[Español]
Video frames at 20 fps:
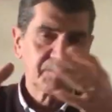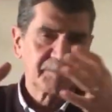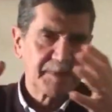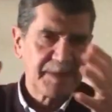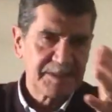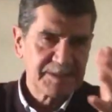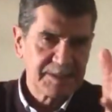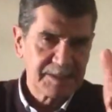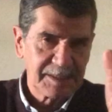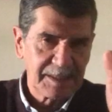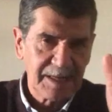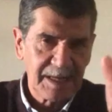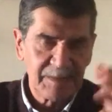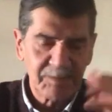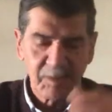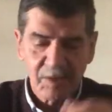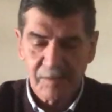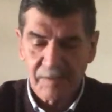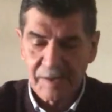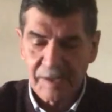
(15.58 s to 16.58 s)
Parece que ya la
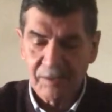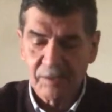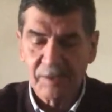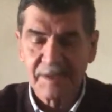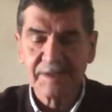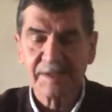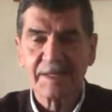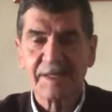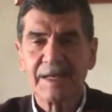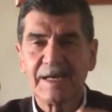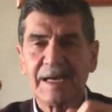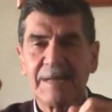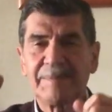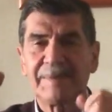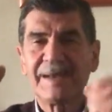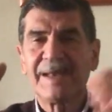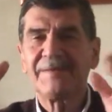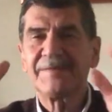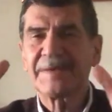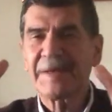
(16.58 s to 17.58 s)
hemos hablado antes, la
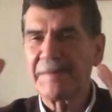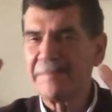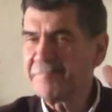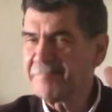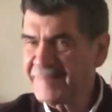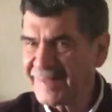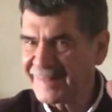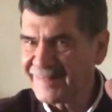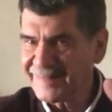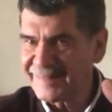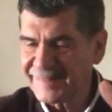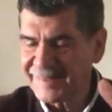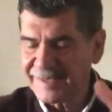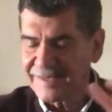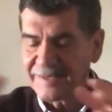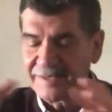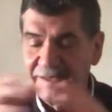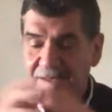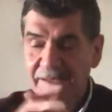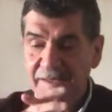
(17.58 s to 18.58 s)
palabra mente.
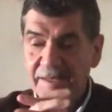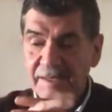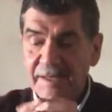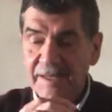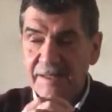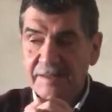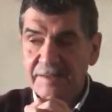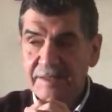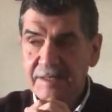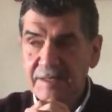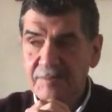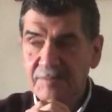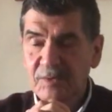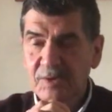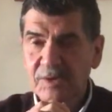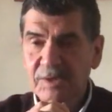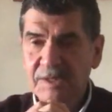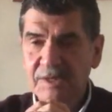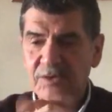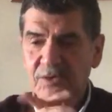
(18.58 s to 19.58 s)

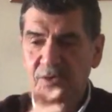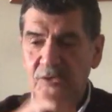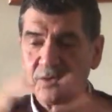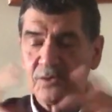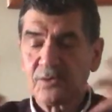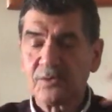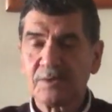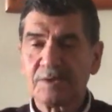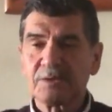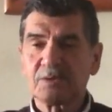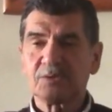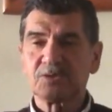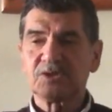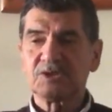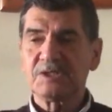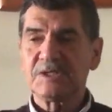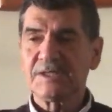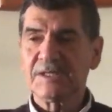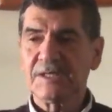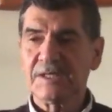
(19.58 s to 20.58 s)
Dijimos que todo nuestro
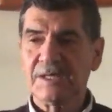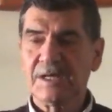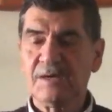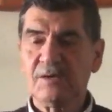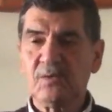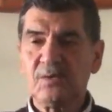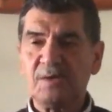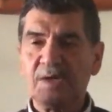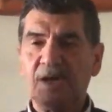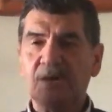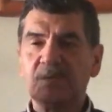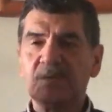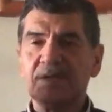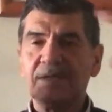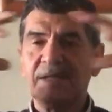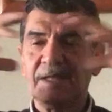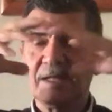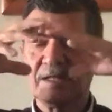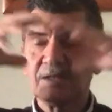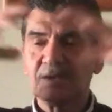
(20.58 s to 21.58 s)
ser era una
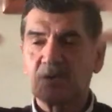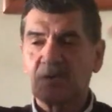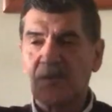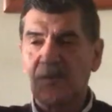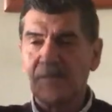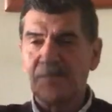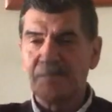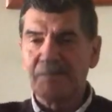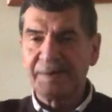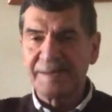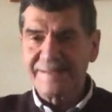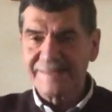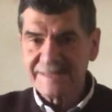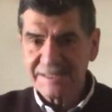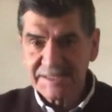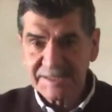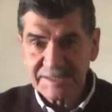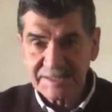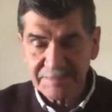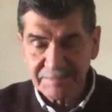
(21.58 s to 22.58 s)
unidad
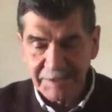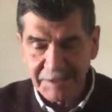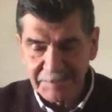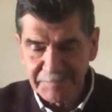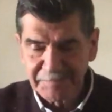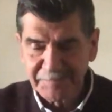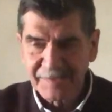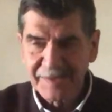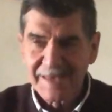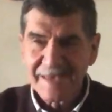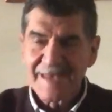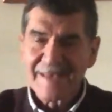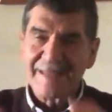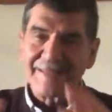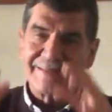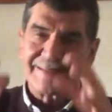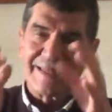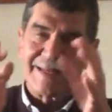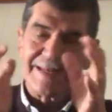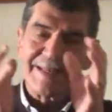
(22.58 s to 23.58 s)
completísima.
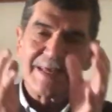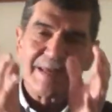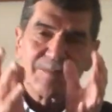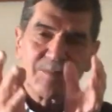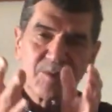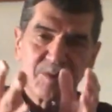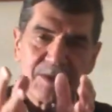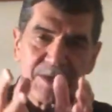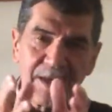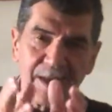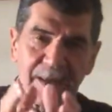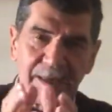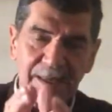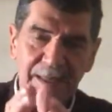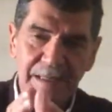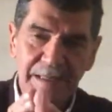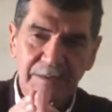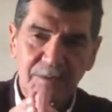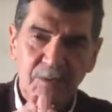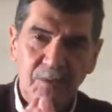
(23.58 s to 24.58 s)
Teníamos ya
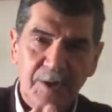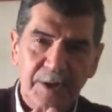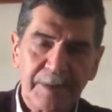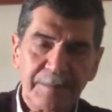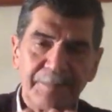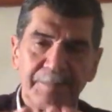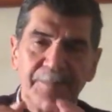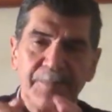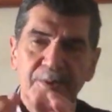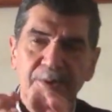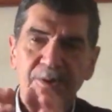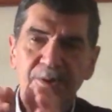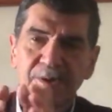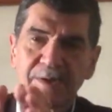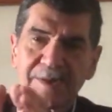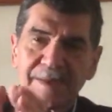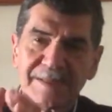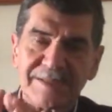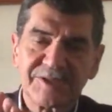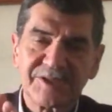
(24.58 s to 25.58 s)
el
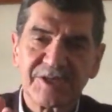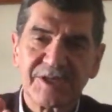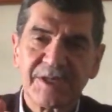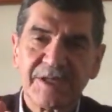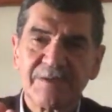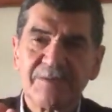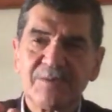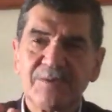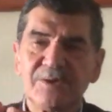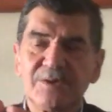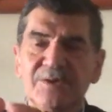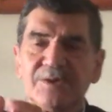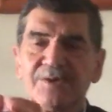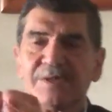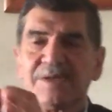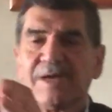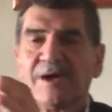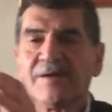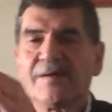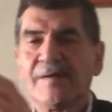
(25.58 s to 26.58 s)
cuerpo, el cerebro
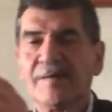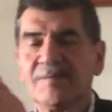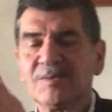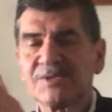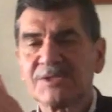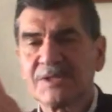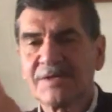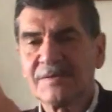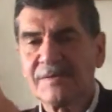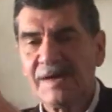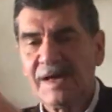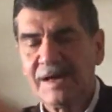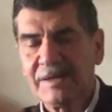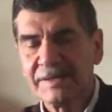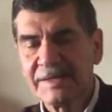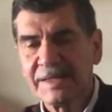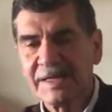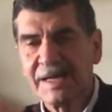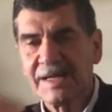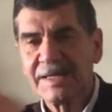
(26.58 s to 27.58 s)
y ahora vamos a
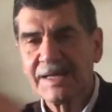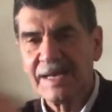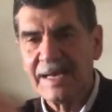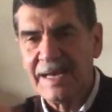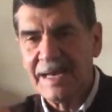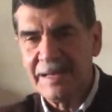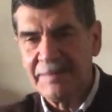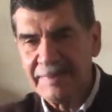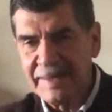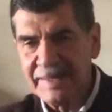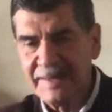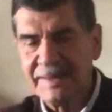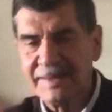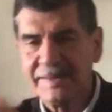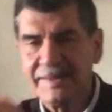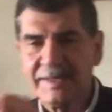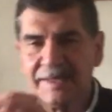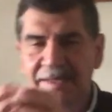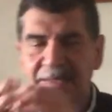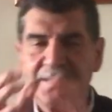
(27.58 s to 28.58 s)
agregar la
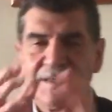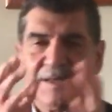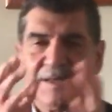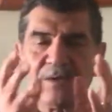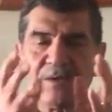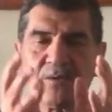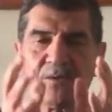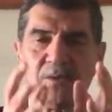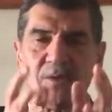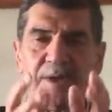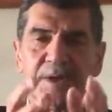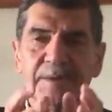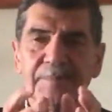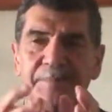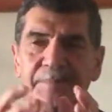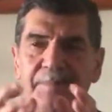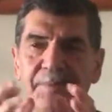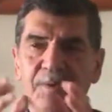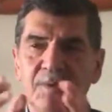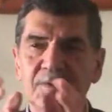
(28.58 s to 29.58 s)
mente.
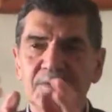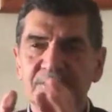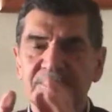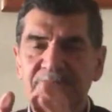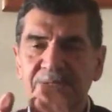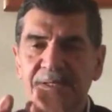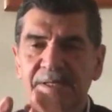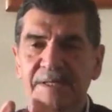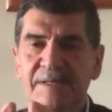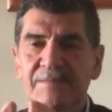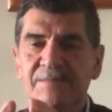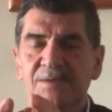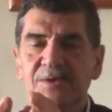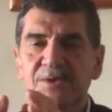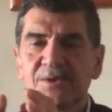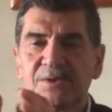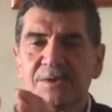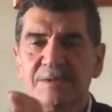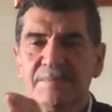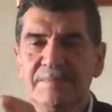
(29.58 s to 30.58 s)
Cuerpo,
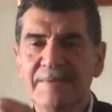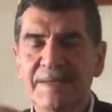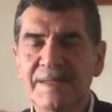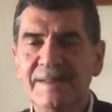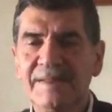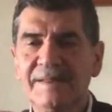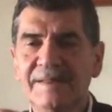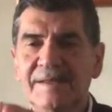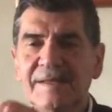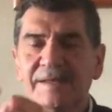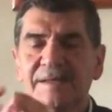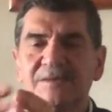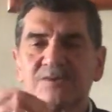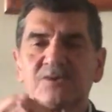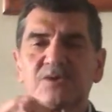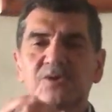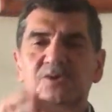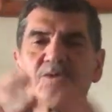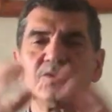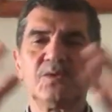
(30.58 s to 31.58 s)
cerebro y mente
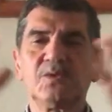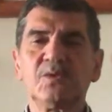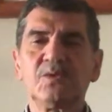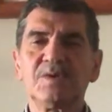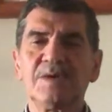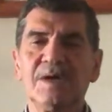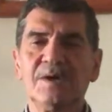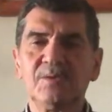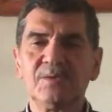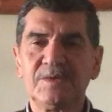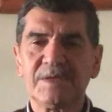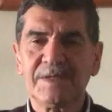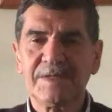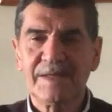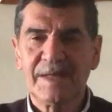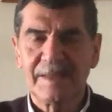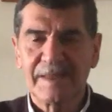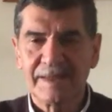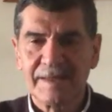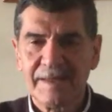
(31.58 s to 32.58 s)
son una
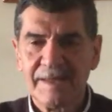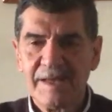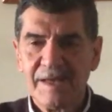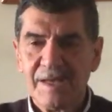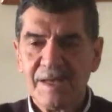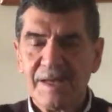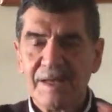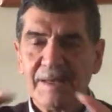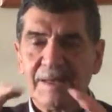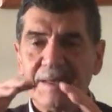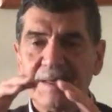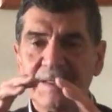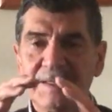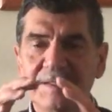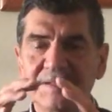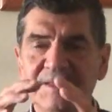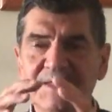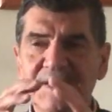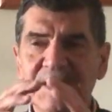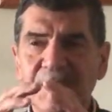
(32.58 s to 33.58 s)
unidad.
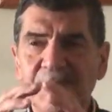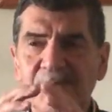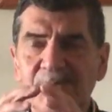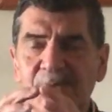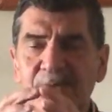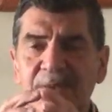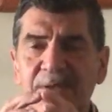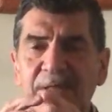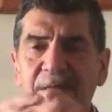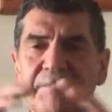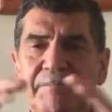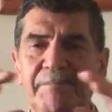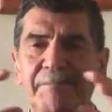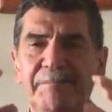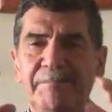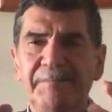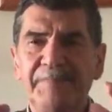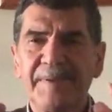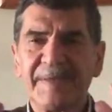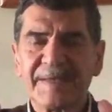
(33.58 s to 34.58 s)
Se llama una unidad
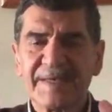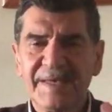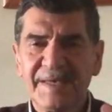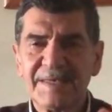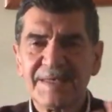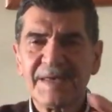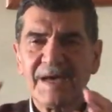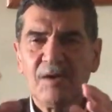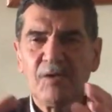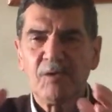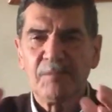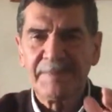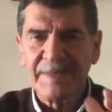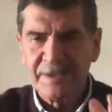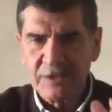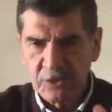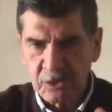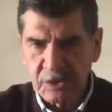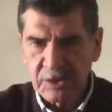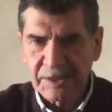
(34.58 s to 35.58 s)
pequeña o
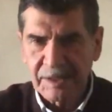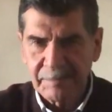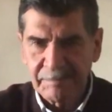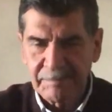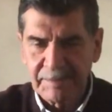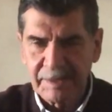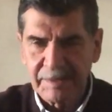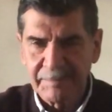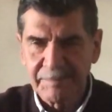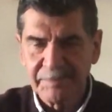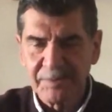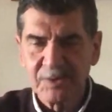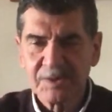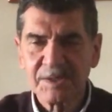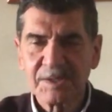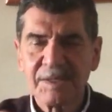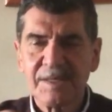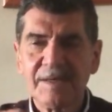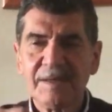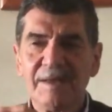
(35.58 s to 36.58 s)
menor también,
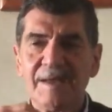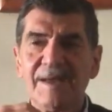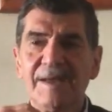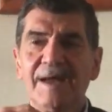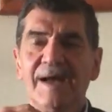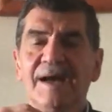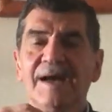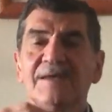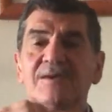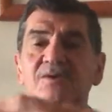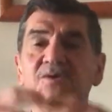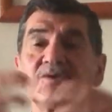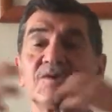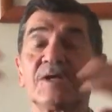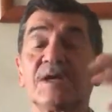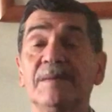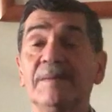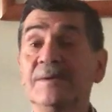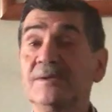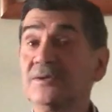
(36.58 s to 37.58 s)
porque hay
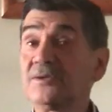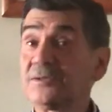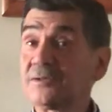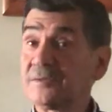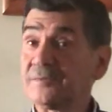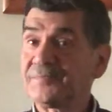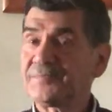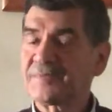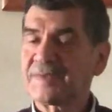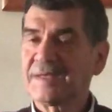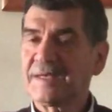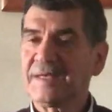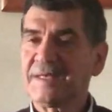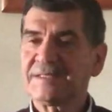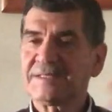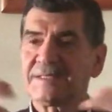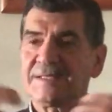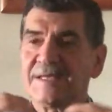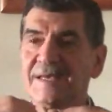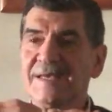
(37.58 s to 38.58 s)
otra mayor, que
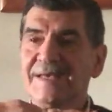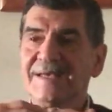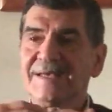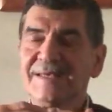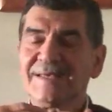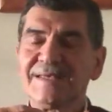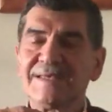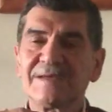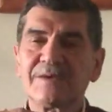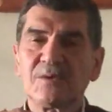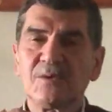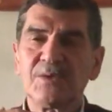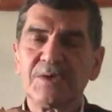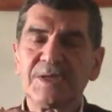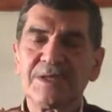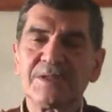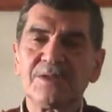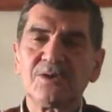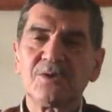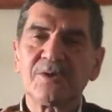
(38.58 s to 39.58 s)
es
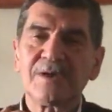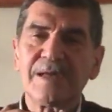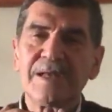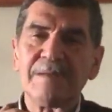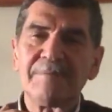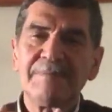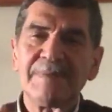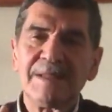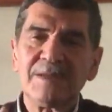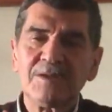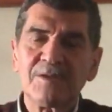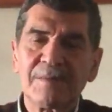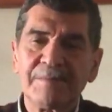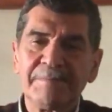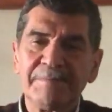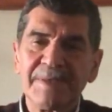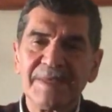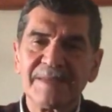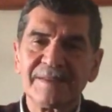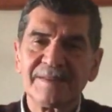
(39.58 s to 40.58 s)
incluyendo el medio
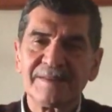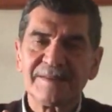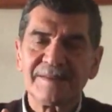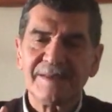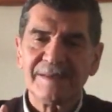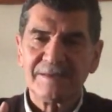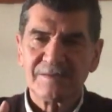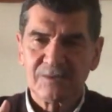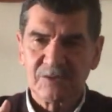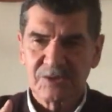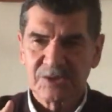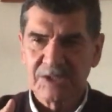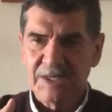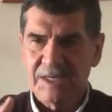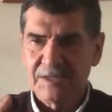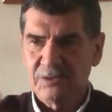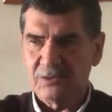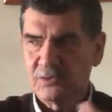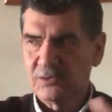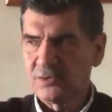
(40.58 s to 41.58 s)
ambiente, o
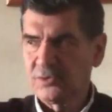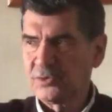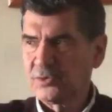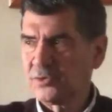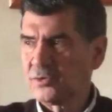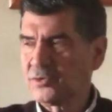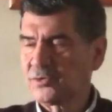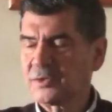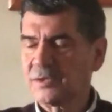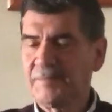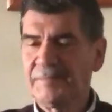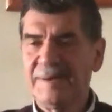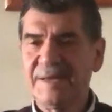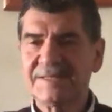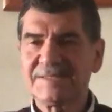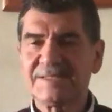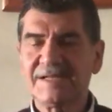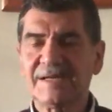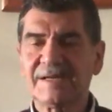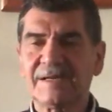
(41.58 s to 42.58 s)
sea, todo lo que
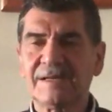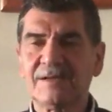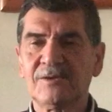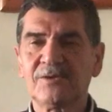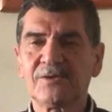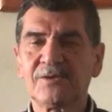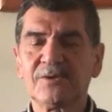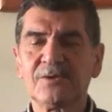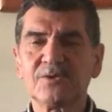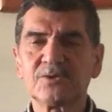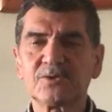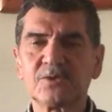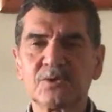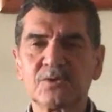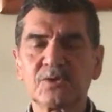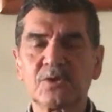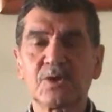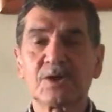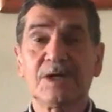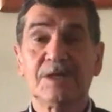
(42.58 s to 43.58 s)
pasa alrededor de
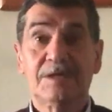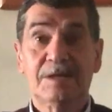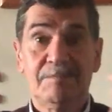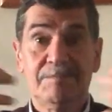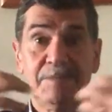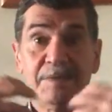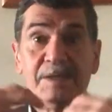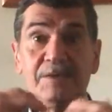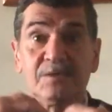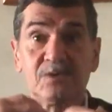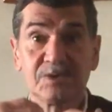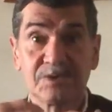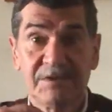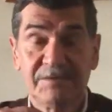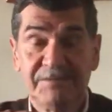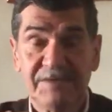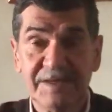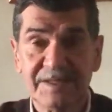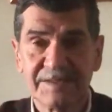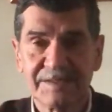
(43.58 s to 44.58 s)
nosotros que también nos
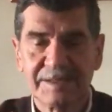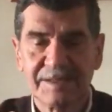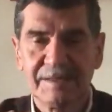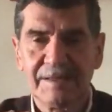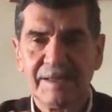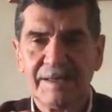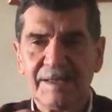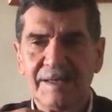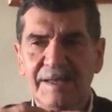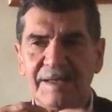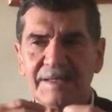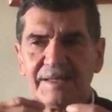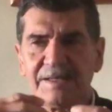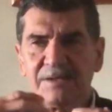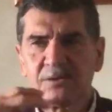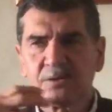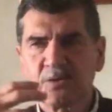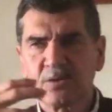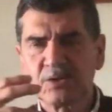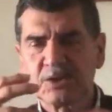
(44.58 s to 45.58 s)
afecta. Y
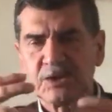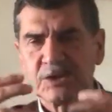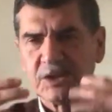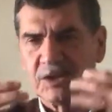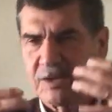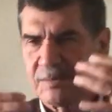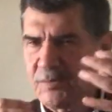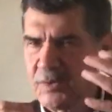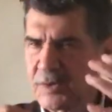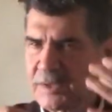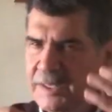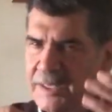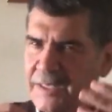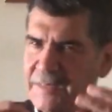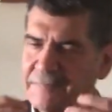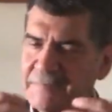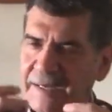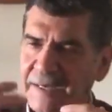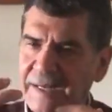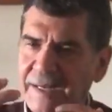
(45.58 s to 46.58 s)
entonces tenemos que
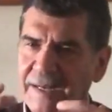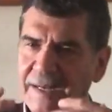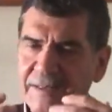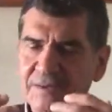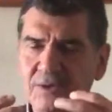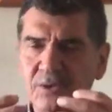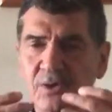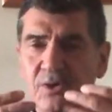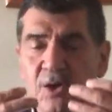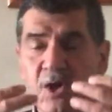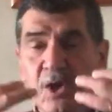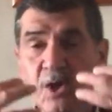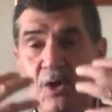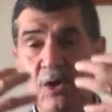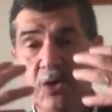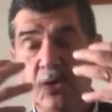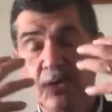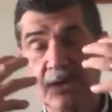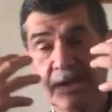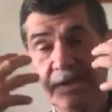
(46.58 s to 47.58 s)
ir manejando
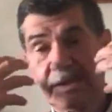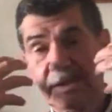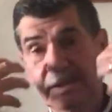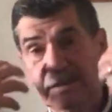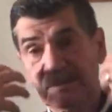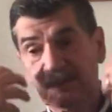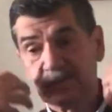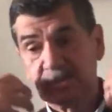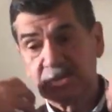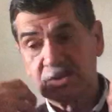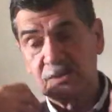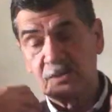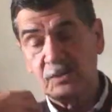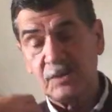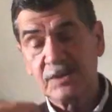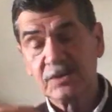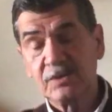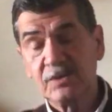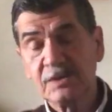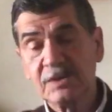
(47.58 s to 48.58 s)
lo que tenemos en
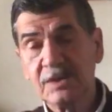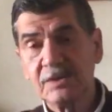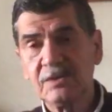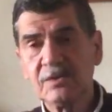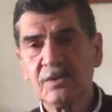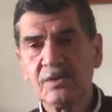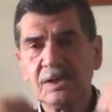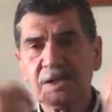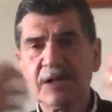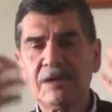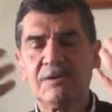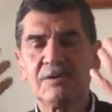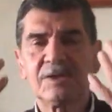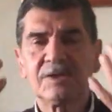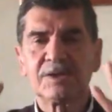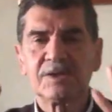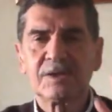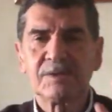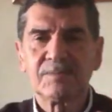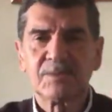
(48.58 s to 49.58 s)
nuestro interior y lo
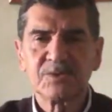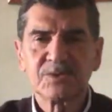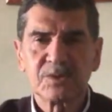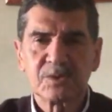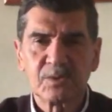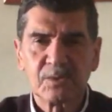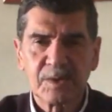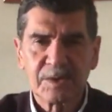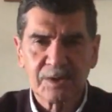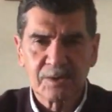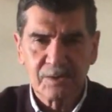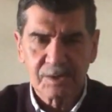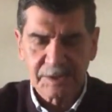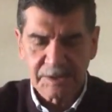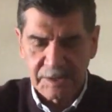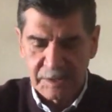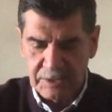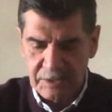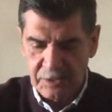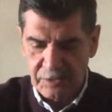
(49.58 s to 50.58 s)
que tenemos en nuestro
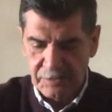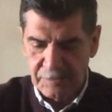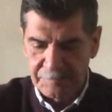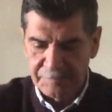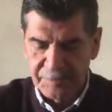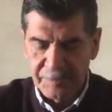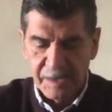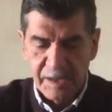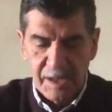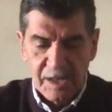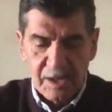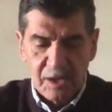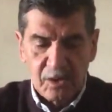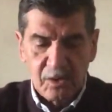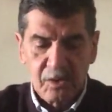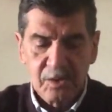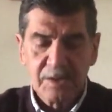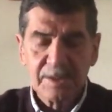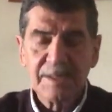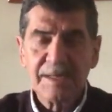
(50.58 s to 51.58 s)
exterior.
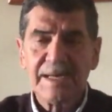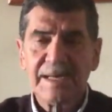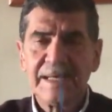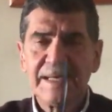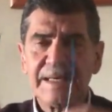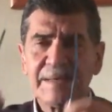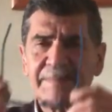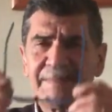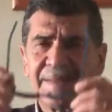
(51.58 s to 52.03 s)
Hoy les he